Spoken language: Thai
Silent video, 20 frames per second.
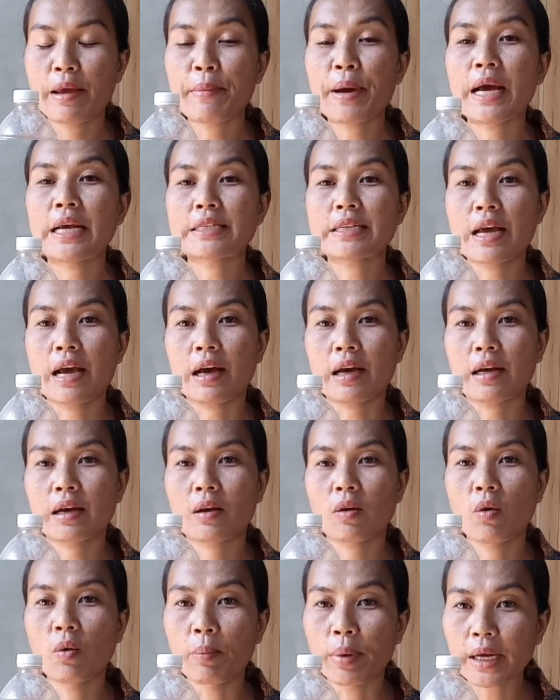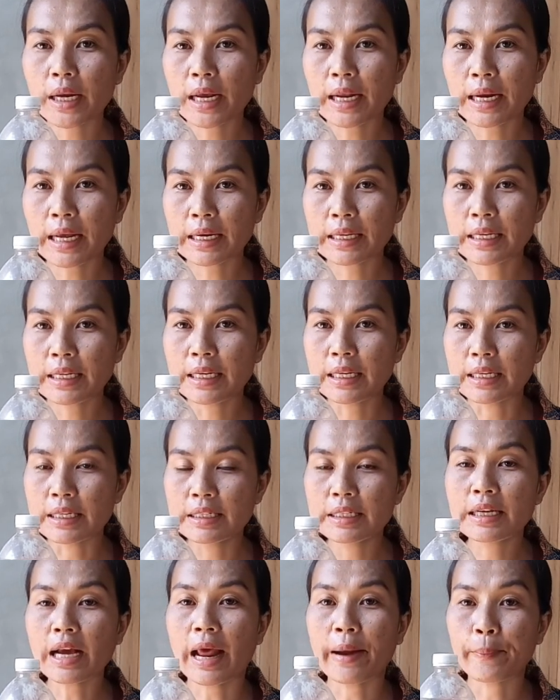ได้มาจากกลุ่มพัฒนาที่ดิ
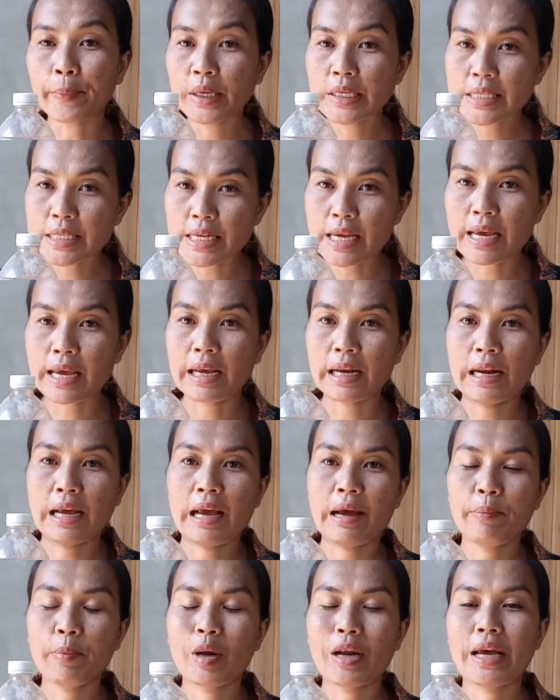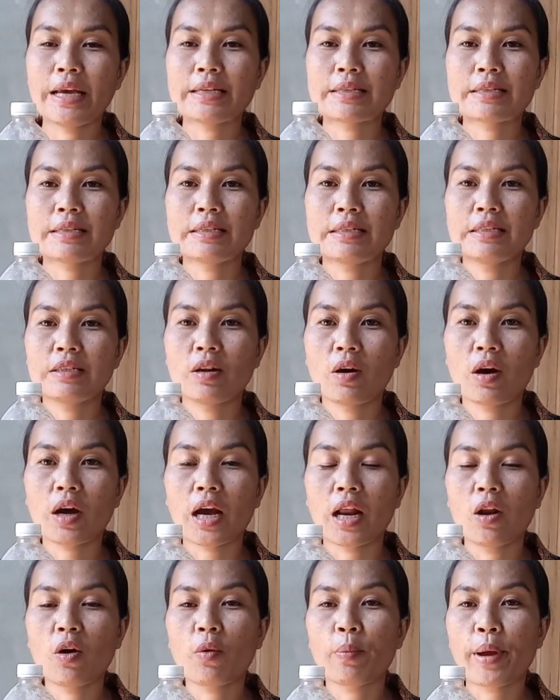นคือการเพิ่นแจกนะคะบ่ได้ซื้อ
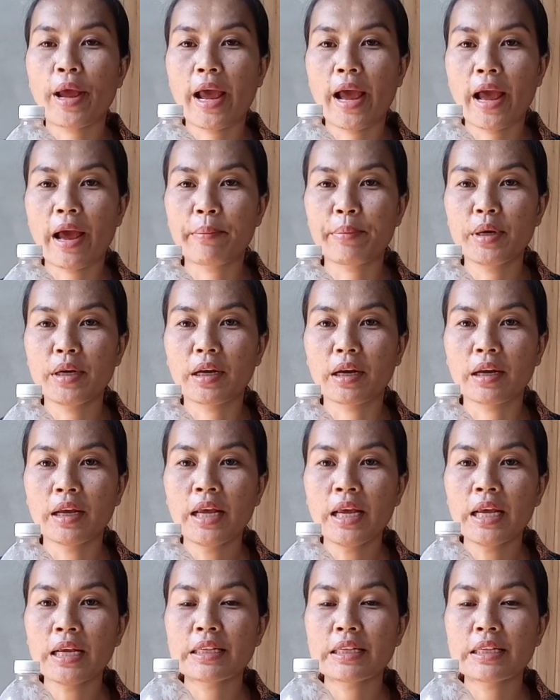เนาะก็ลงไปหาเบิ์ง